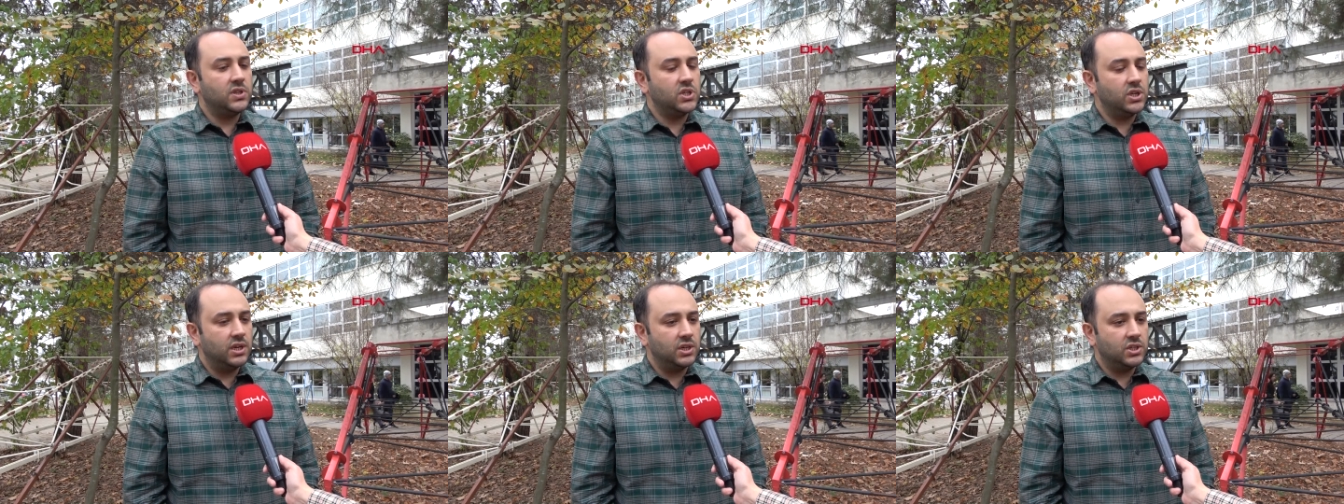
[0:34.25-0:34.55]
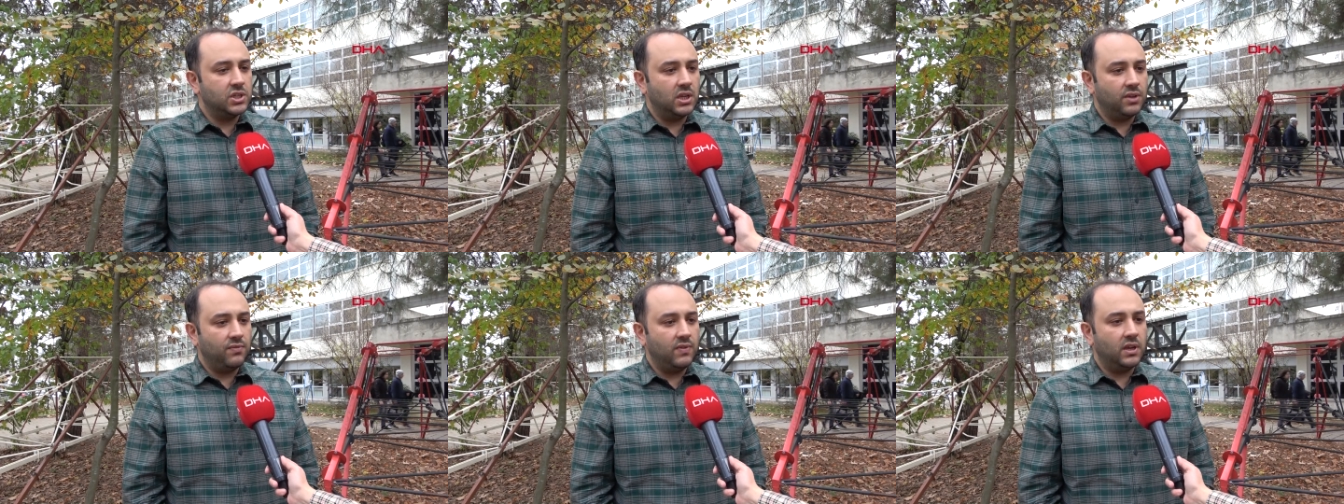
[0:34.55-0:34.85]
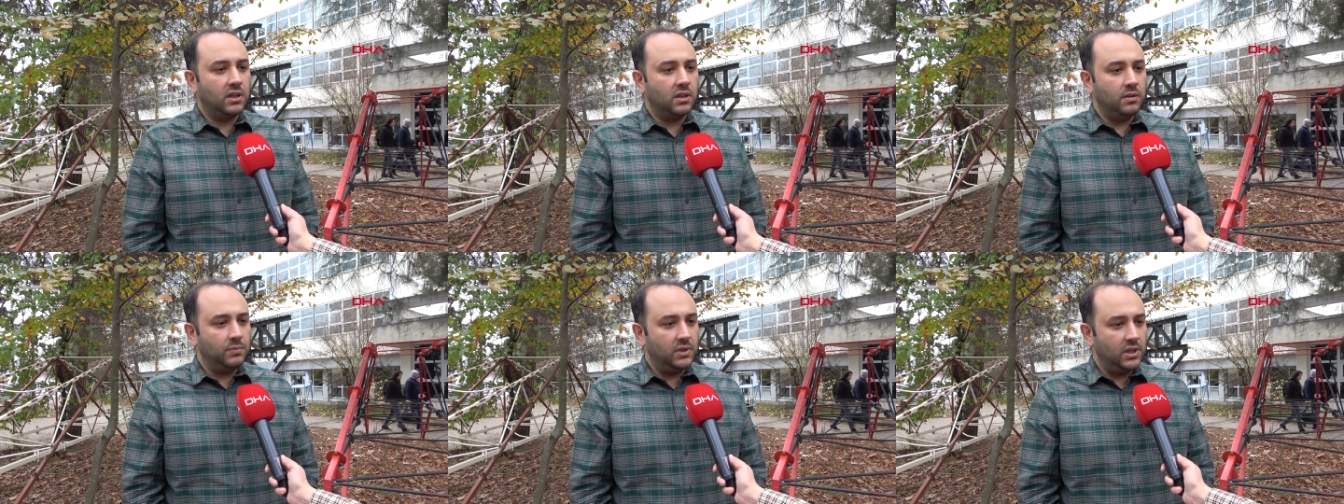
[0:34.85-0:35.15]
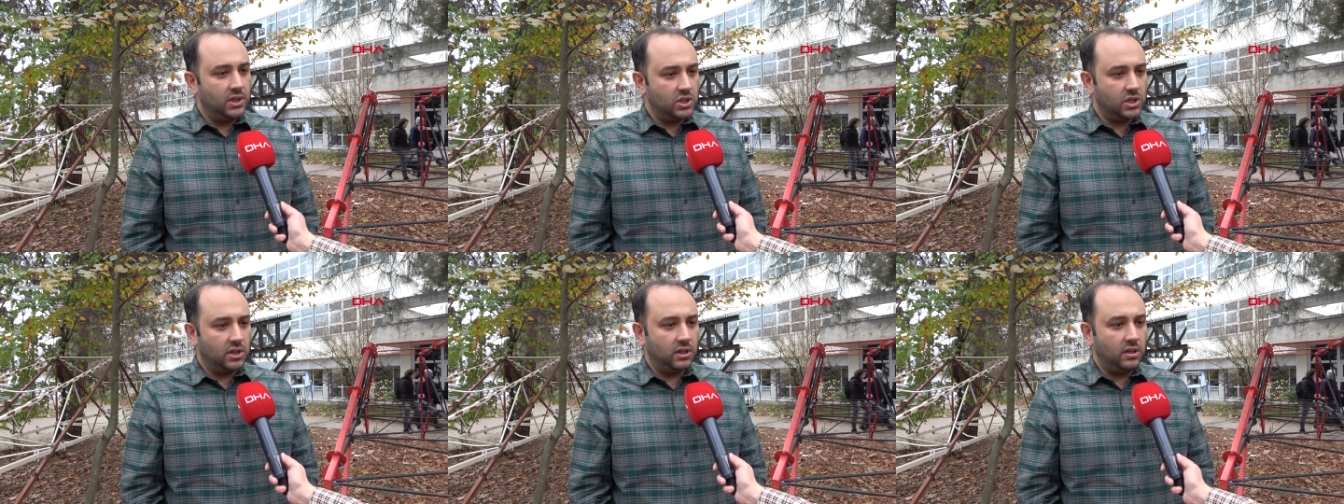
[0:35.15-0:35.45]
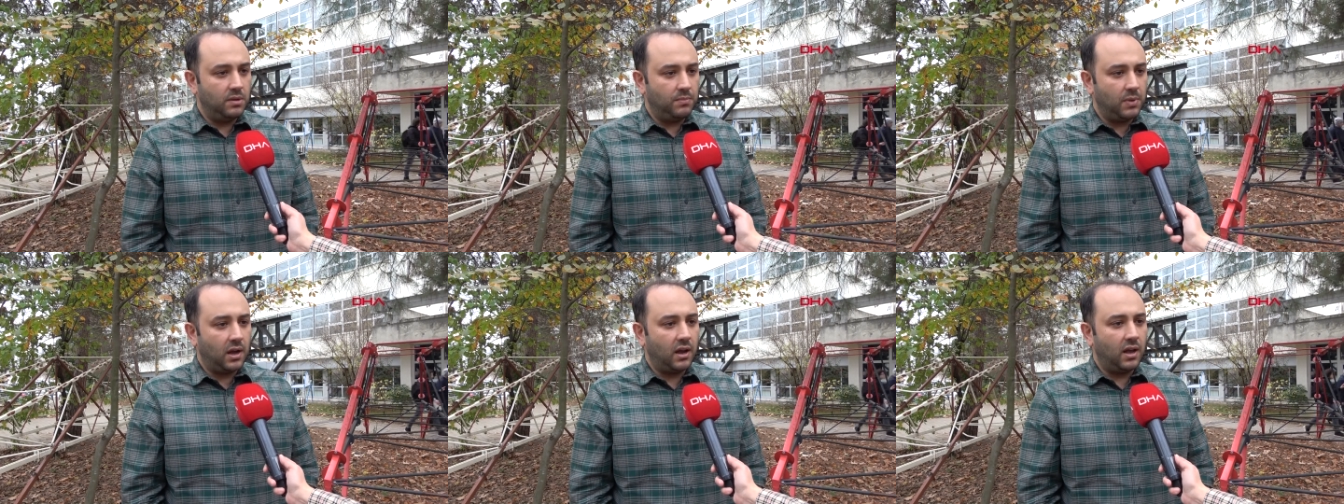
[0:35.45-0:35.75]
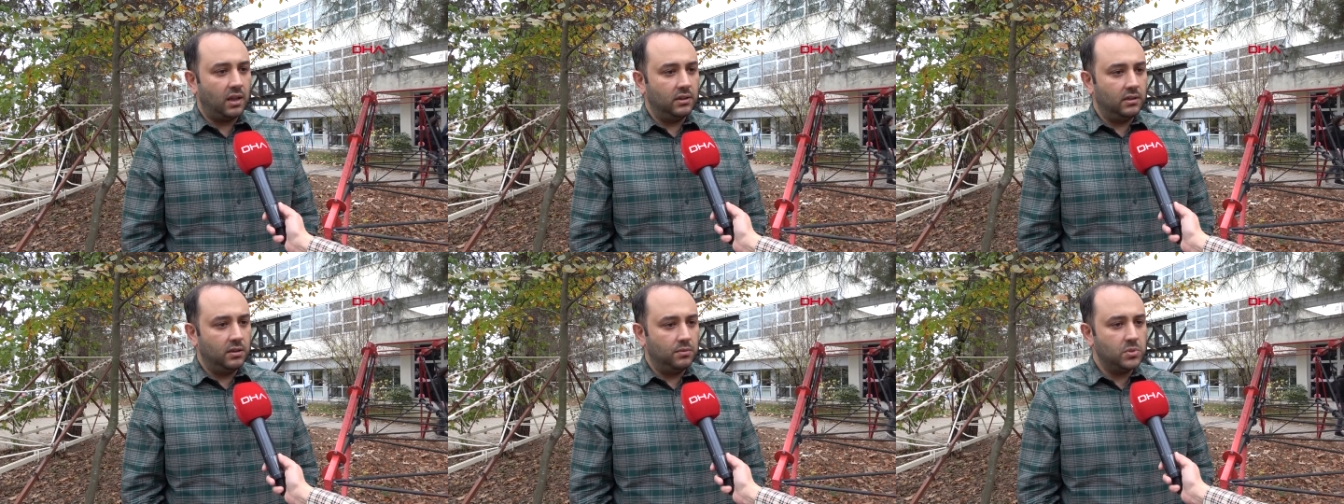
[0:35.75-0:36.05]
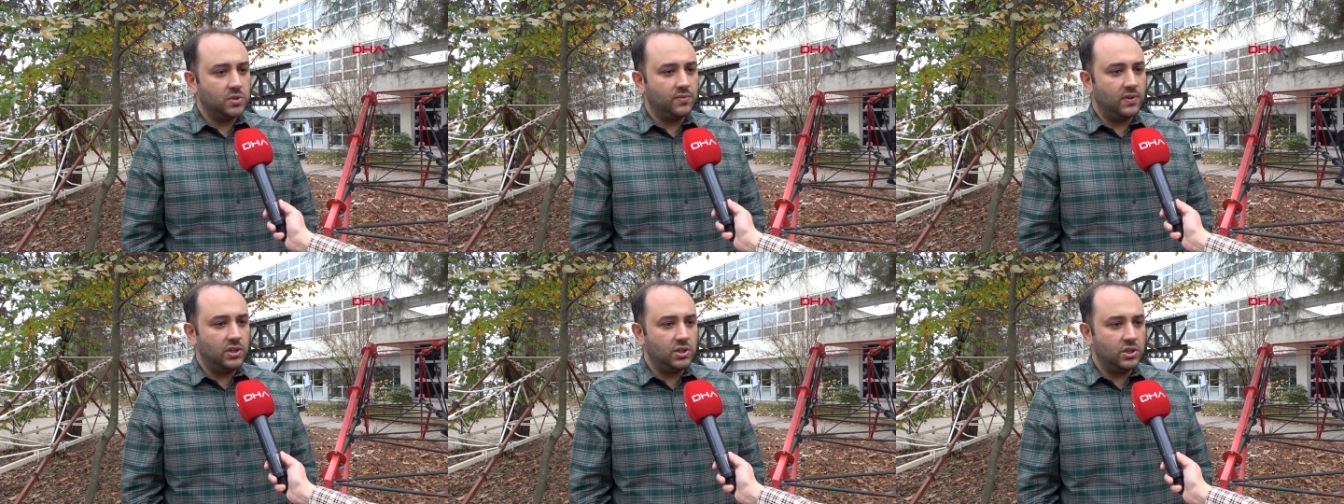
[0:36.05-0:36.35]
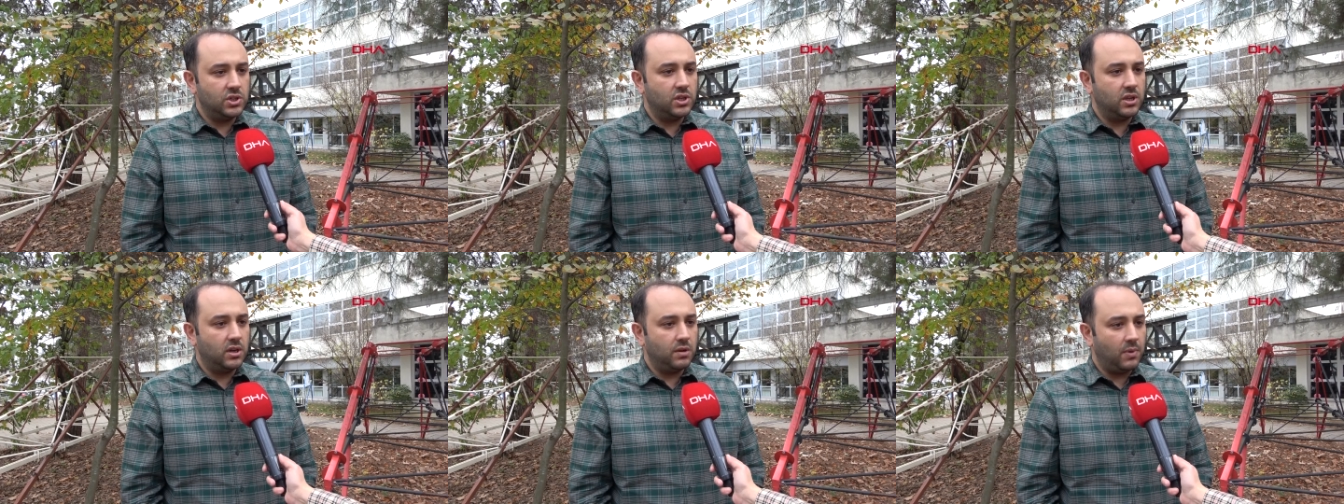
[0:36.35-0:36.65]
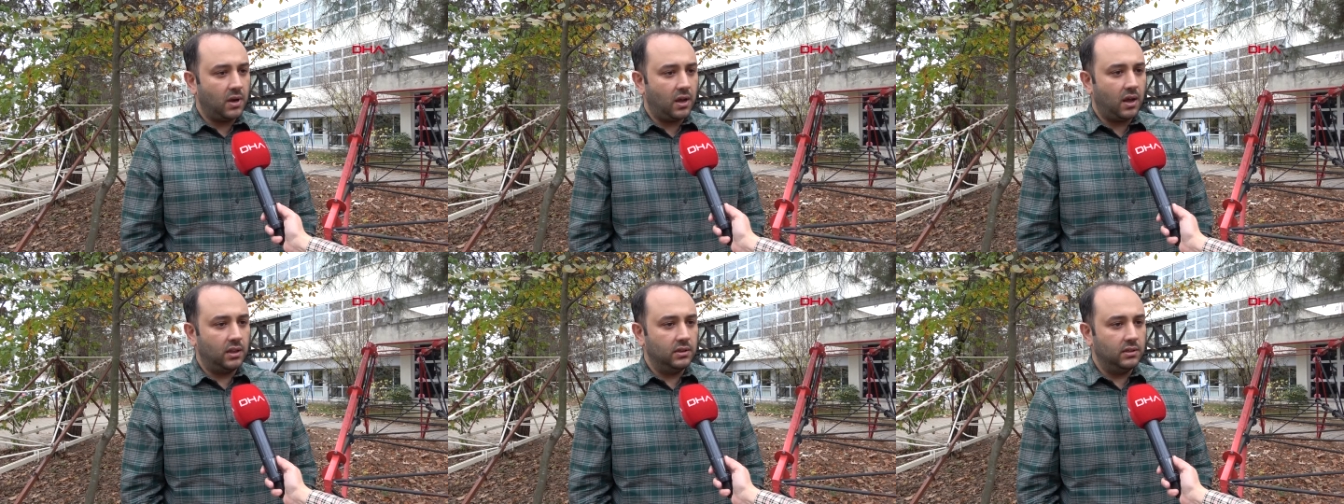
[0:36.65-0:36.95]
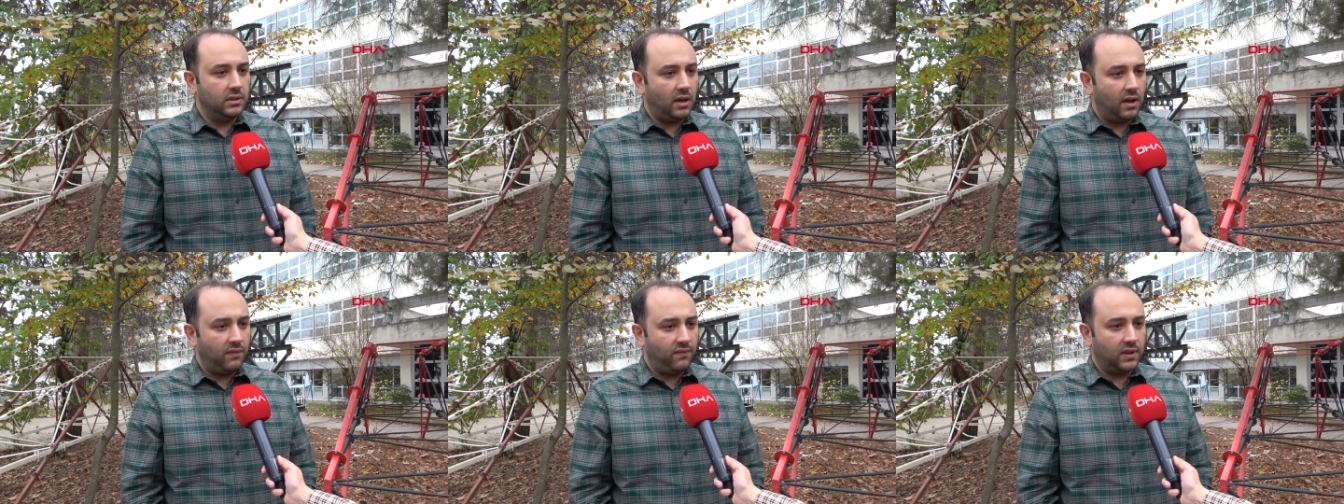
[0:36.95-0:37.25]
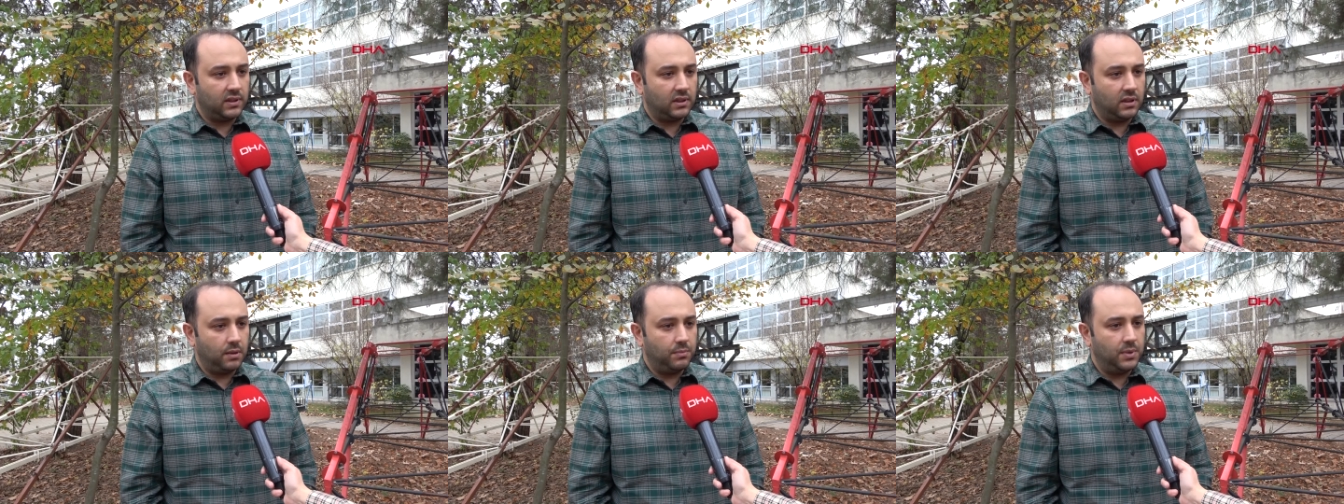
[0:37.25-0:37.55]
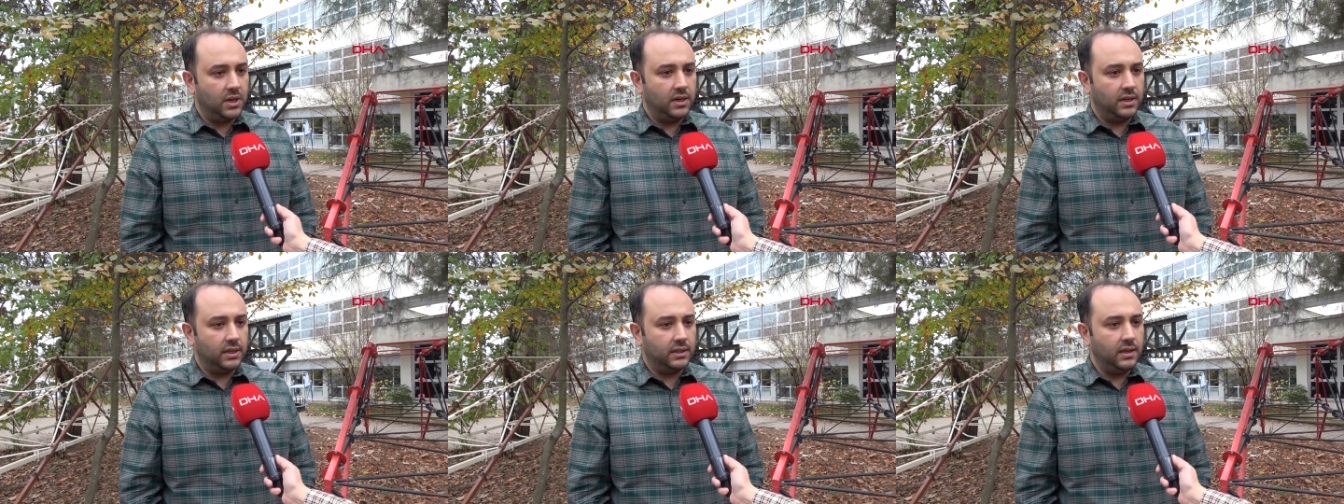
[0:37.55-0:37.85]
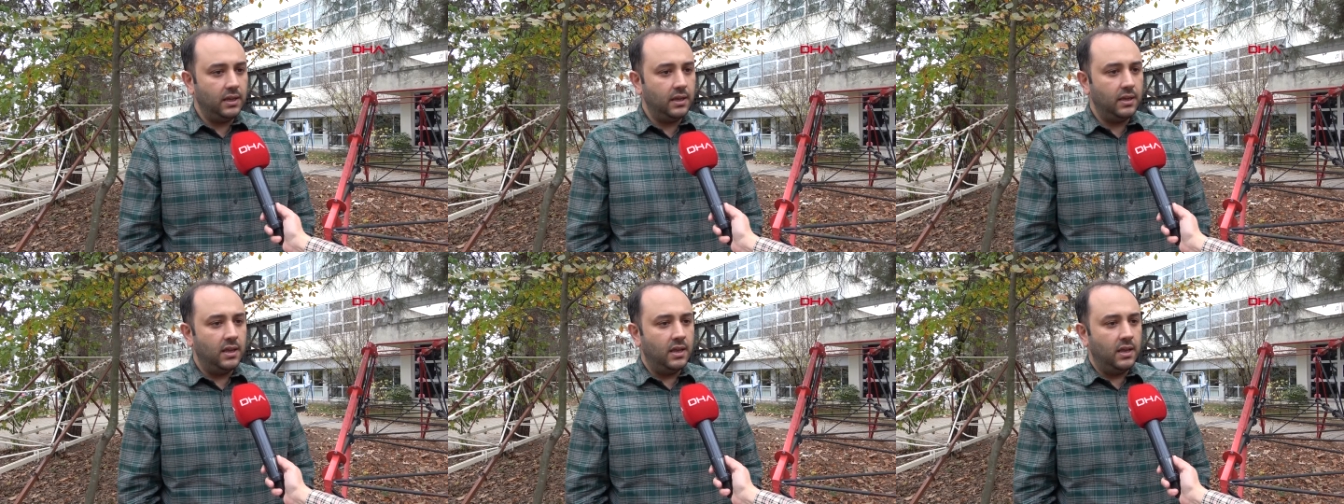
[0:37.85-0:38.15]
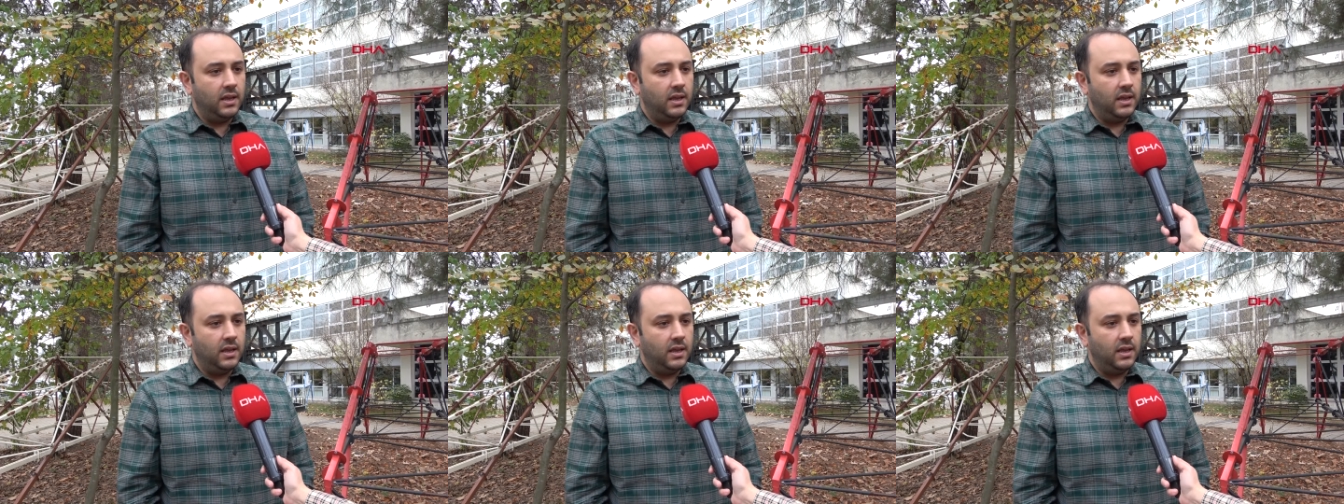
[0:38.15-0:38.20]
Şehircilik ve İklim Değişikliği Bakanlığımız ve İçişleri Bakanlığı AFAD'la birlikte